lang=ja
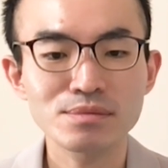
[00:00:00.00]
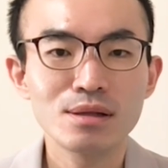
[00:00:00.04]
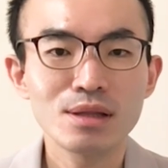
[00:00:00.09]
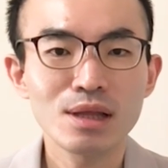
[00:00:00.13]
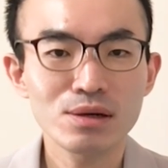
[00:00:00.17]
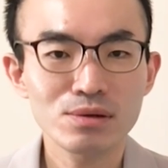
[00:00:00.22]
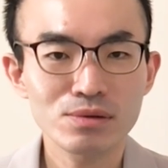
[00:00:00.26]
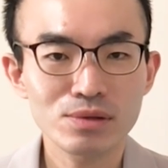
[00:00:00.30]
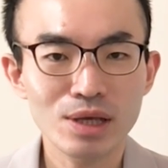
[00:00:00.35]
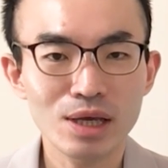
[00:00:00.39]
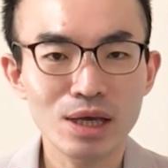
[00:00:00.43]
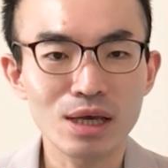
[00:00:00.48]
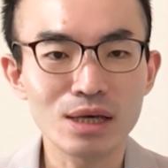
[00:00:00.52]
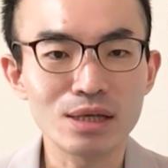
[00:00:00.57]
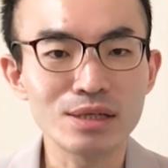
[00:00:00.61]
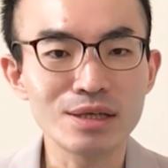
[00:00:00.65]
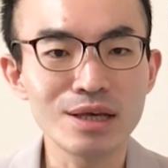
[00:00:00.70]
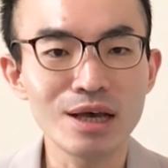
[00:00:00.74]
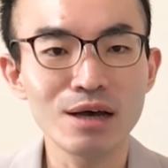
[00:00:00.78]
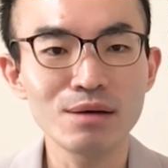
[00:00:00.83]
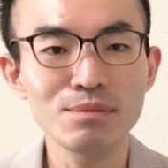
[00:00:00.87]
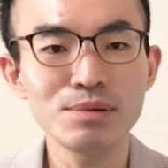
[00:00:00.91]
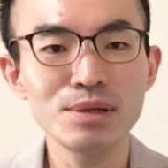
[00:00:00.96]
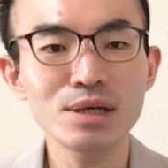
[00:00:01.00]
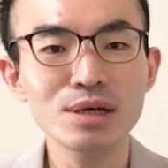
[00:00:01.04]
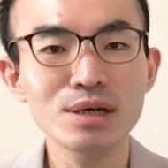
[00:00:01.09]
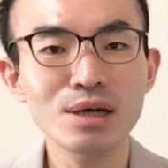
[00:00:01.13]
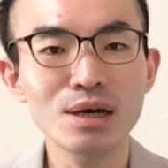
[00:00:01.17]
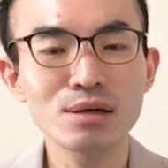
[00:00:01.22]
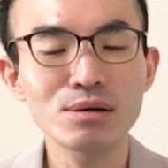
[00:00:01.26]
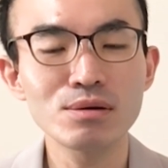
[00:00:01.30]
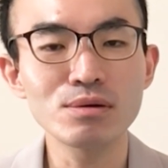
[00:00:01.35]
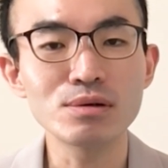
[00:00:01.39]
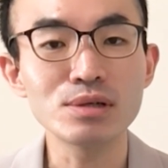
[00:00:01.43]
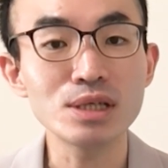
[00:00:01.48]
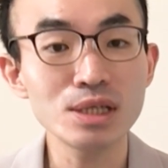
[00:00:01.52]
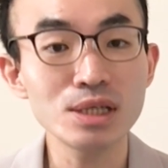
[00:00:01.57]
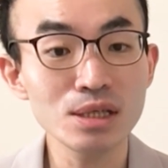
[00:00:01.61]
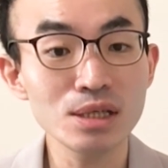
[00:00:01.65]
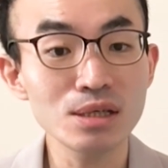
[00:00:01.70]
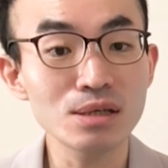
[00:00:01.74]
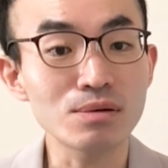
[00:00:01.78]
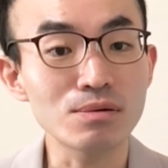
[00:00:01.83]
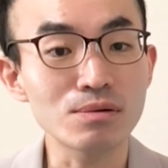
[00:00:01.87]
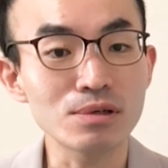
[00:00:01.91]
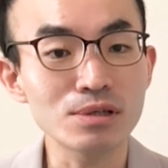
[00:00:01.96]
なので、リハビリ科の
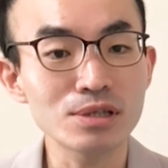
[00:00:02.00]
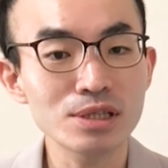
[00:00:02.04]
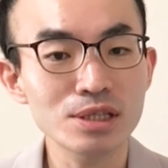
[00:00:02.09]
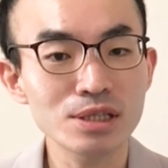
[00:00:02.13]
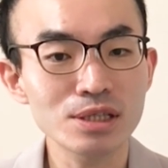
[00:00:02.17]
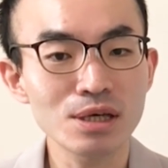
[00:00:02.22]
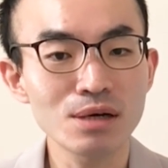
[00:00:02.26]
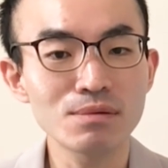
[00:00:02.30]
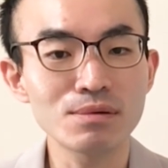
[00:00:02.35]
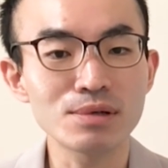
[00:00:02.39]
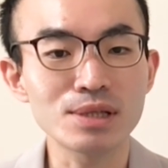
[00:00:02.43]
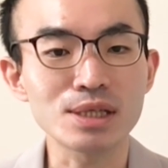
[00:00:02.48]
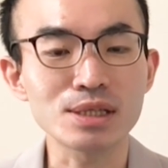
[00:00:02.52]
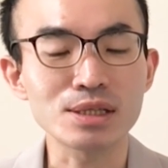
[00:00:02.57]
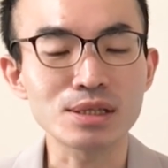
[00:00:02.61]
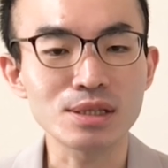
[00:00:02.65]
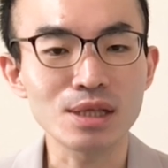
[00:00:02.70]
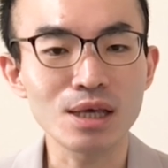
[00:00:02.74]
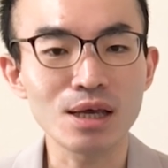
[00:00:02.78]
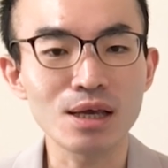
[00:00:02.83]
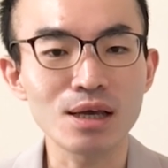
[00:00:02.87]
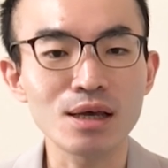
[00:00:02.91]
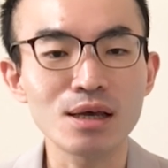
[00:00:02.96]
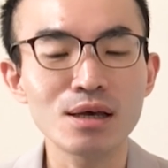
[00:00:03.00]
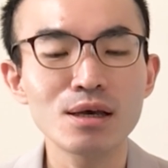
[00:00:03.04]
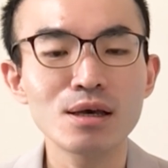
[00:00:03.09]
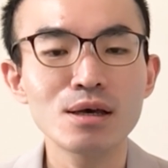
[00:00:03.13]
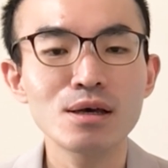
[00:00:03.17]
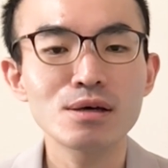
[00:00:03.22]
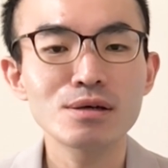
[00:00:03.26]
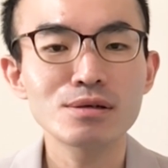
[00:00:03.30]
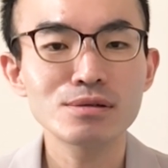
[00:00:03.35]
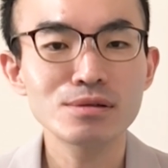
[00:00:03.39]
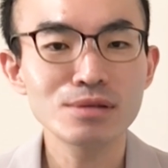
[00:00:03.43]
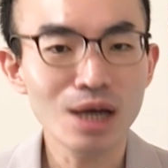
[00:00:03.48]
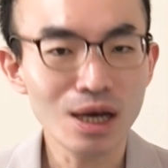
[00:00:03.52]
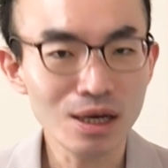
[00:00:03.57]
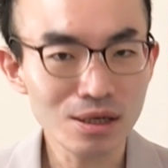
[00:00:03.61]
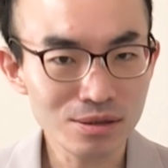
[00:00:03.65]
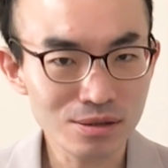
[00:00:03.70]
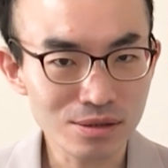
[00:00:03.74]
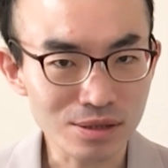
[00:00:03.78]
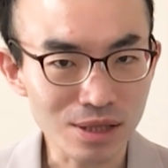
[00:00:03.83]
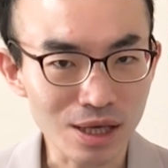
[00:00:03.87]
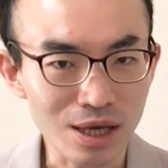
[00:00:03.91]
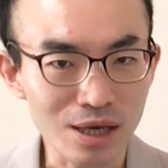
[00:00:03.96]
いいお医者さんはですね、
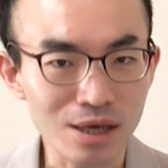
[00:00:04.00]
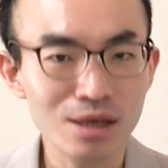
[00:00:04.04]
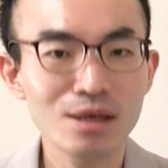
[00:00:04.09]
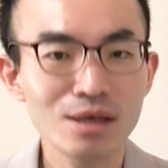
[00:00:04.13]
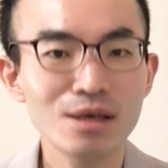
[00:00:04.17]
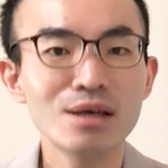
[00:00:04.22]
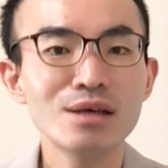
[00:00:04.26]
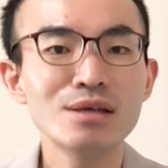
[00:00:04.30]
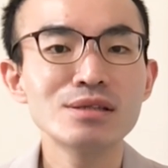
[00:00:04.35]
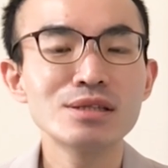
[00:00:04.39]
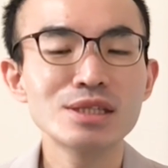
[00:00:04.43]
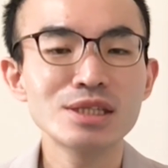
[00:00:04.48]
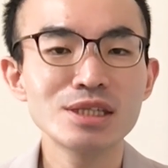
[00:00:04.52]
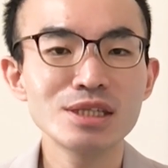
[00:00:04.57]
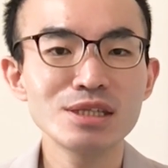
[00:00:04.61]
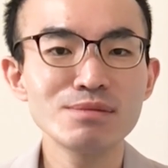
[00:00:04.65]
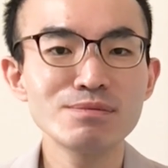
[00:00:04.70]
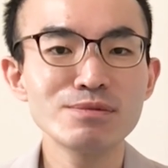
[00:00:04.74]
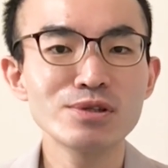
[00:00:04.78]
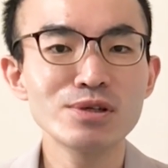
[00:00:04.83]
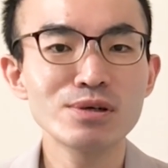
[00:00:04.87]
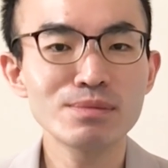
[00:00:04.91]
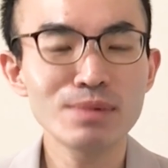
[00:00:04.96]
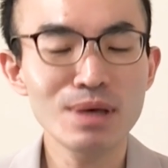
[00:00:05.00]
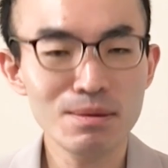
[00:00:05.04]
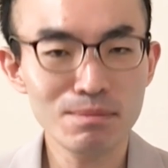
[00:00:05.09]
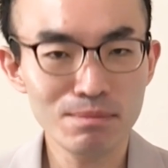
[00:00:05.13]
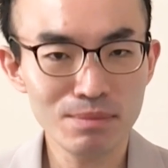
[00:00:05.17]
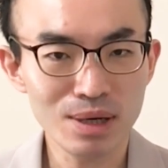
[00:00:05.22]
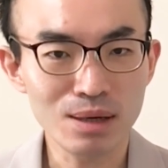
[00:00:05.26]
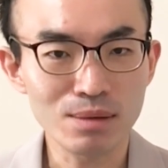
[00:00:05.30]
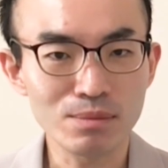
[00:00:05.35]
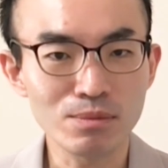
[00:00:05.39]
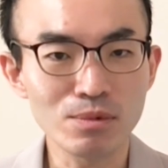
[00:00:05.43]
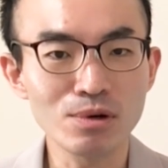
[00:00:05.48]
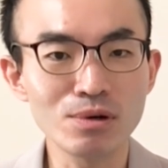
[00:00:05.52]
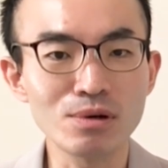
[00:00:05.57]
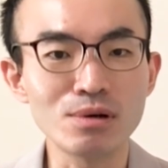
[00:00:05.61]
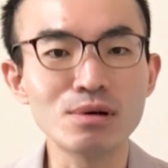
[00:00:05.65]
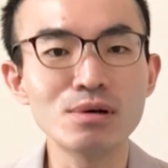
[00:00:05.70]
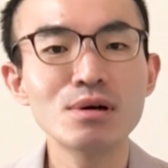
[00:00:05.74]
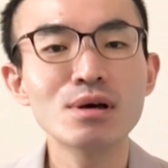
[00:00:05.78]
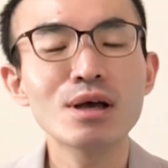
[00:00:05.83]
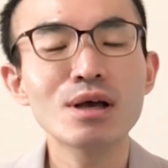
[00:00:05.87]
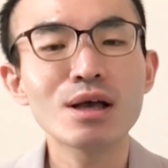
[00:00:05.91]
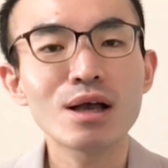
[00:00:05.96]
フランクで、チームのメンバー
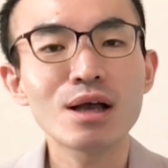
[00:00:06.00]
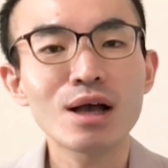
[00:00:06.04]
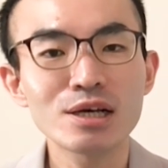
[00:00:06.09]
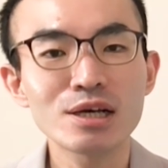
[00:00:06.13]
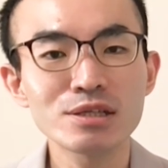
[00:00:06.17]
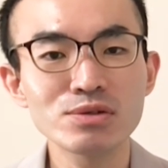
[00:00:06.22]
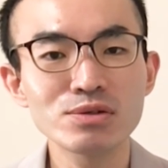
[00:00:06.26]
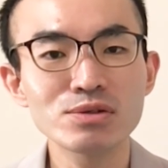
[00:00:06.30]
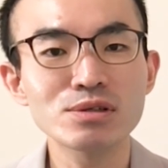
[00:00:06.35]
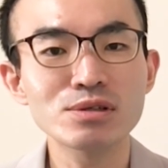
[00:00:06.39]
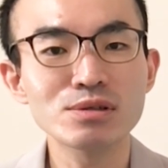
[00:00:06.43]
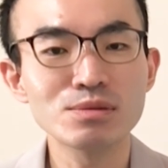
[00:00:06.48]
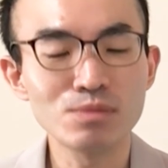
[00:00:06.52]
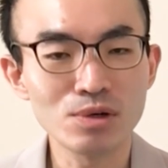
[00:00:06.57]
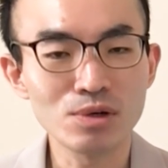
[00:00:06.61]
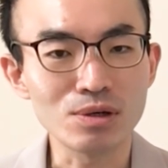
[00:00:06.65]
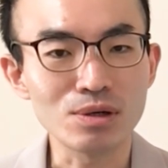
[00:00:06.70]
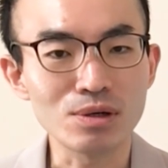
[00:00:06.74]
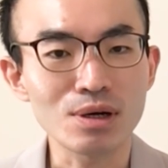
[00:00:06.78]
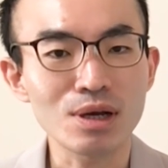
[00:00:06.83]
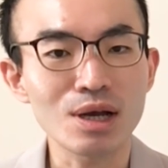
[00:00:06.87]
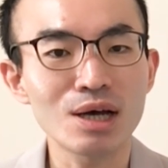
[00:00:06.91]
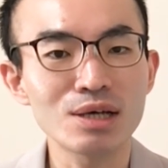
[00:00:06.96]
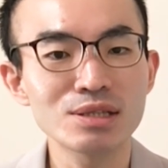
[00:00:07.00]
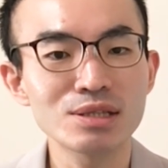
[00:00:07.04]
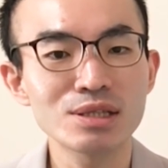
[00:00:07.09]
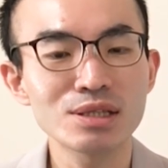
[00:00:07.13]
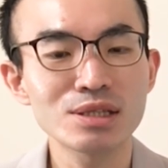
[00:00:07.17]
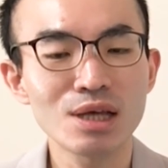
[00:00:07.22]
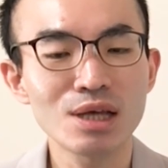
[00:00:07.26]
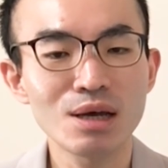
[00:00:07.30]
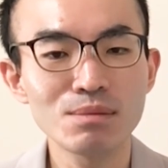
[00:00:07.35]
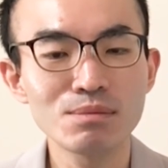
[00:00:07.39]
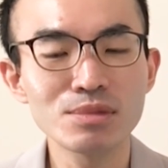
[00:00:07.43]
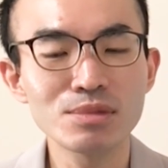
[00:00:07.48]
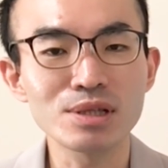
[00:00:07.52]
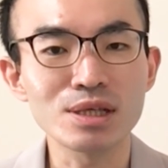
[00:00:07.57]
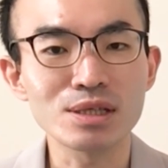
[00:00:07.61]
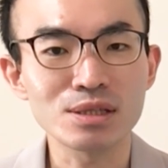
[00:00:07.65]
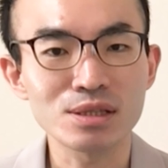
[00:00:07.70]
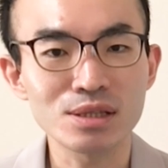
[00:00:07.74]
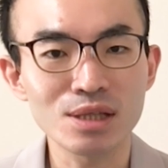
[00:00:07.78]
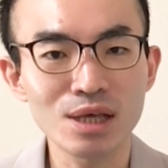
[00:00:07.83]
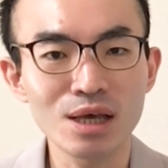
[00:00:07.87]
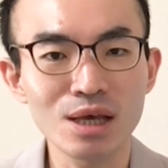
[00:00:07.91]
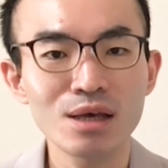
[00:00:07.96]
も、家族も患者さんもで
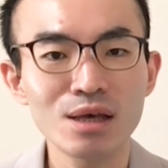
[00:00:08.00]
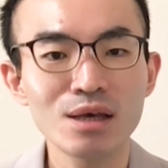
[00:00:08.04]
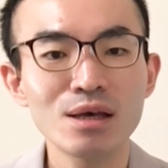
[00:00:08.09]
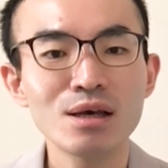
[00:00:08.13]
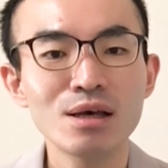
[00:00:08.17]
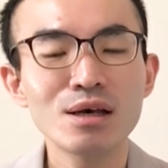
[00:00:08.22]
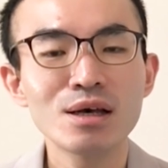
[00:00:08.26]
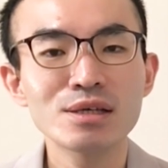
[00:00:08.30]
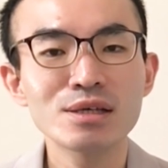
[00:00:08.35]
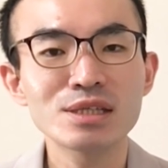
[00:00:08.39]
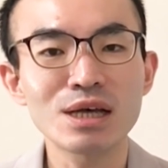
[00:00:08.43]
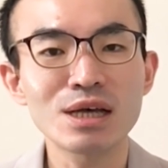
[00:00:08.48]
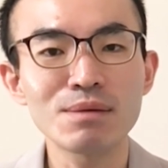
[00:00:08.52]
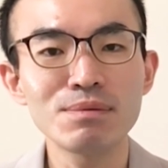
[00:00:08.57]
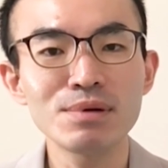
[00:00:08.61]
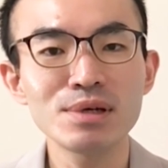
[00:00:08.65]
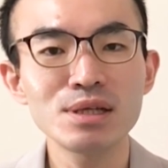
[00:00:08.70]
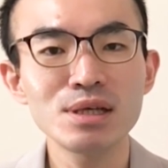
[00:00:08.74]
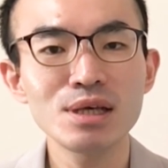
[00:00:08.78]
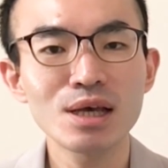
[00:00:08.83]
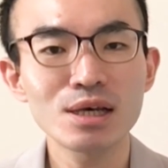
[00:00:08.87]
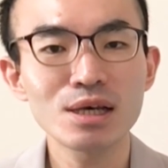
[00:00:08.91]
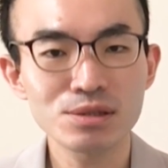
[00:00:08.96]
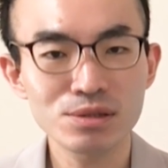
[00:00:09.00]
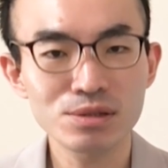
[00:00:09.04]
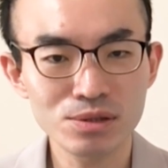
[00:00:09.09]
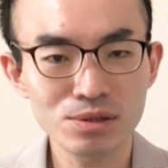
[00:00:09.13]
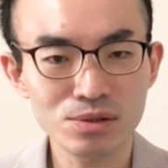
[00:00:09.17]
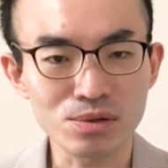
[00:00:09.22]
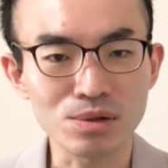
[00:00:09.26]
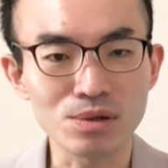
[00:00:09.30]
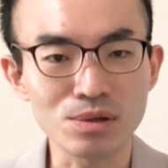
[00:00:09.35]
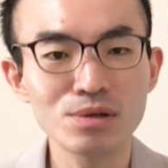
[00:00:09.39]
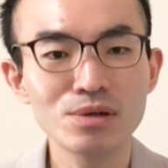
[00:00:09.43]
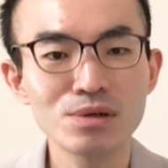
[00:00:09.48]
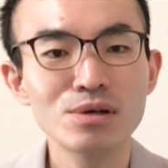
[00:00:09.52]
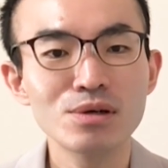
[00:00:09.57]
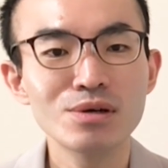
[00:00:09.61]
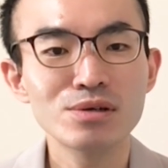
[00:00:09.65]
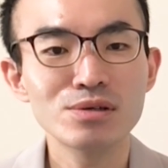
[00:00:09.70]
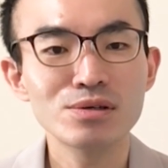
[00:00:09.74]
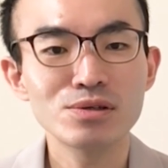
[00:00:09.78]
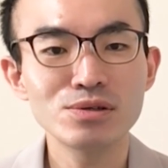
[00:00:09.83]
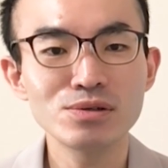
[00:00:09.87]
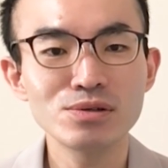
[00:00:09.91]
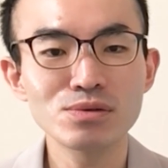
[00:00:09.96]
すね、喋りやすいと
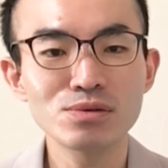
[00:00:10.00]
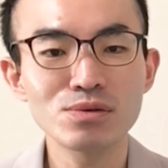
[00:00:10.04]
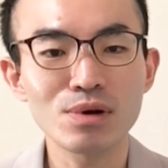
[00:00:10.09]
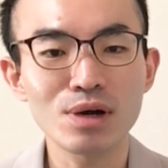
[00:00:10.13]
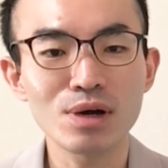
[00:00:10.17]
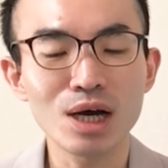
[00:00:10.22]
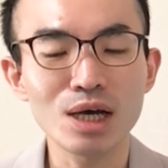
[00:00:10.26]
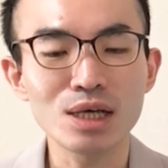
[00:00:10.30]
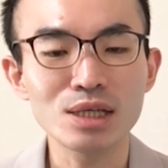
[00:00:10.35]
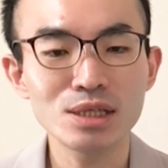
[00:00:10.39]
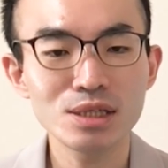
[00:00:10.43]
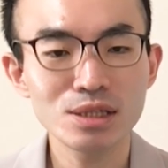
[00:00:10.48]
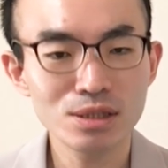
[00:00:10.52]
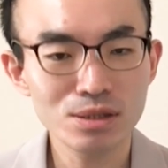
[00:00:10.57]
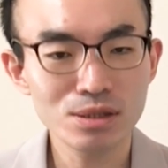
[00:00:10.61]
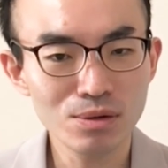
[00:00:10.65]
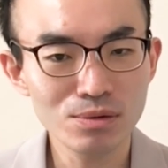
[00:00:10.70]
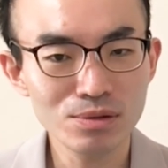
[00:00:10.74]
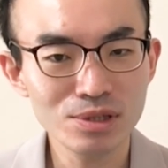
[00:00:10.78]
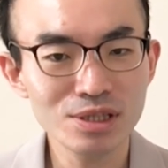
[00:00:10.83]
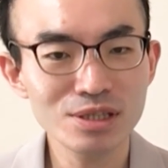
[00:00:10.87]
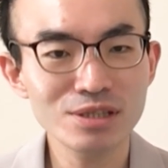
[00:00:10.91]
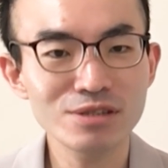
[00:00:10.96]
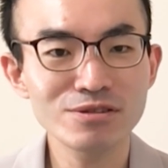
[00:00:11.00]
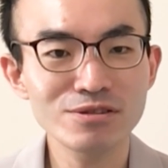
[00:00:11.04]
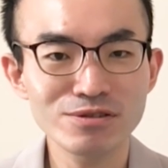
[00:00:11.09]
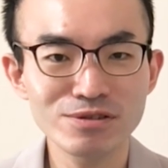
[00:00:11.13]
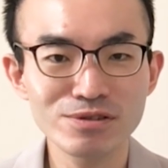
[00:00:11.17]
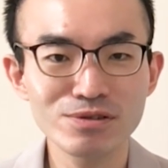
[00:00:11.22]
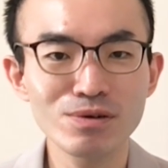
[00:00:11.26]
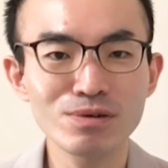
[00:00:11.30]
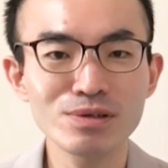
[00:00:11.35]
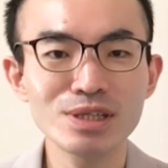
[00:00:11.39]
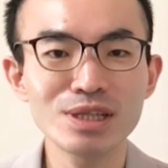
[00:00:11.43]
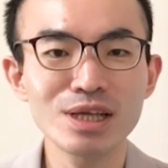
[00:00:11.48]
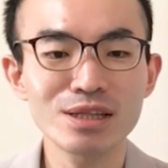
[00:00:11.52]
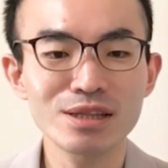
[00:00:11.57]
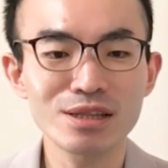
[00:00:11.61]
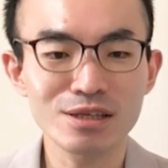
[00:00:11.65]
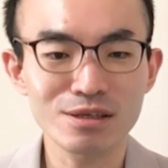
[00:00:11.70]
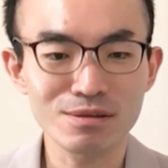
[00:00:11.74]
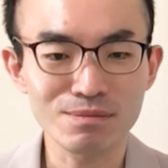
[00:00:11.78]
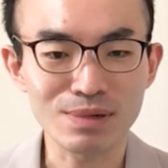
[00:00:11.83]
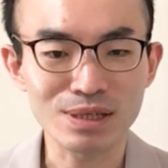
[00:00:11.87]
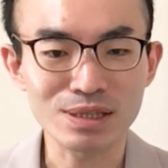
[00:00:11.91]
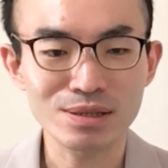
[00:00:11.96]
いうのが非常に重要になっ
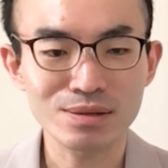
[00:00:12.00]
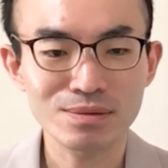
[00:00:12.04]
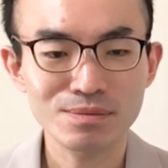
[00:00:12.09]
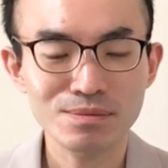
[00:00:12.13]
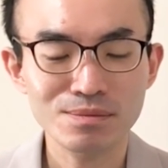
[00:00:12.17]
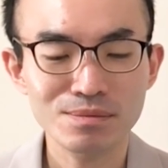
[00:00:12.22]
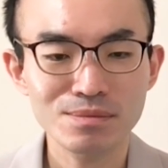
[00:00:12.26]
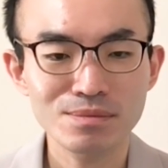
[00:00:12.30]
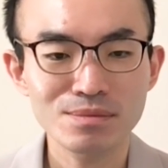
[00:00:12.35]
てきます。